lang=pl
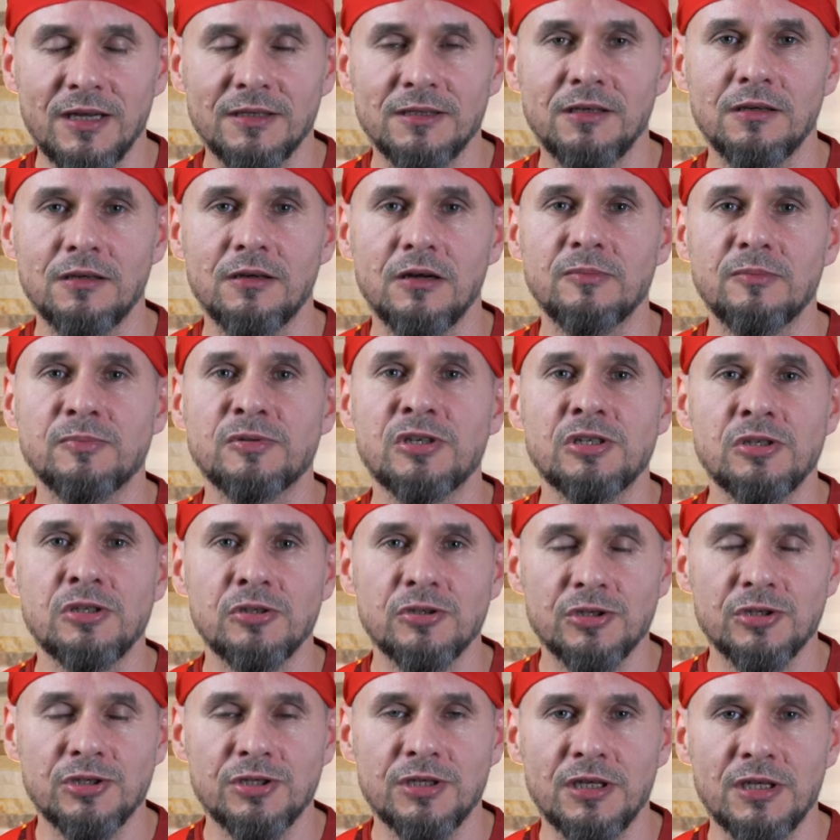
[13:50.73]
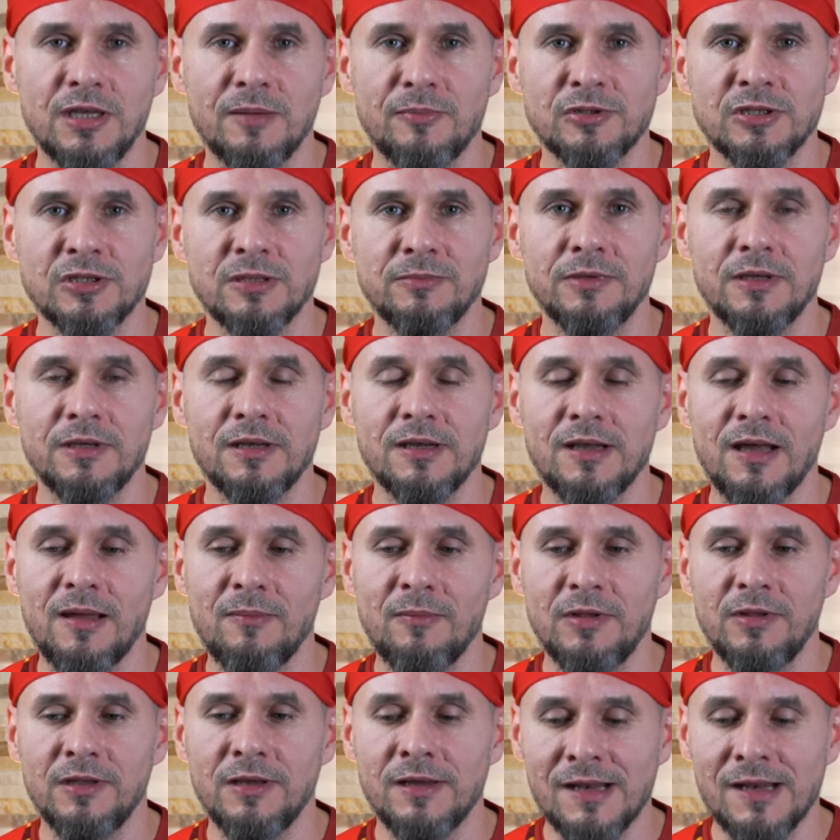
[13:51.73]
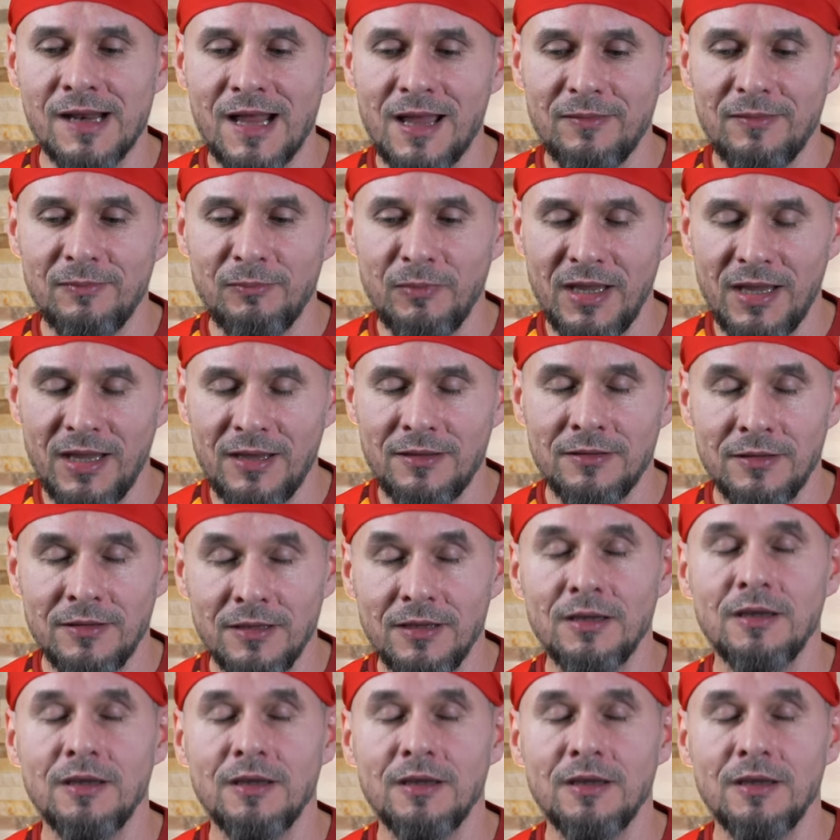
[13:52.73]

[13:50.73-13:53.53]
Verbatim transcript: a tylko przeciążycie niepotrzebnie ramię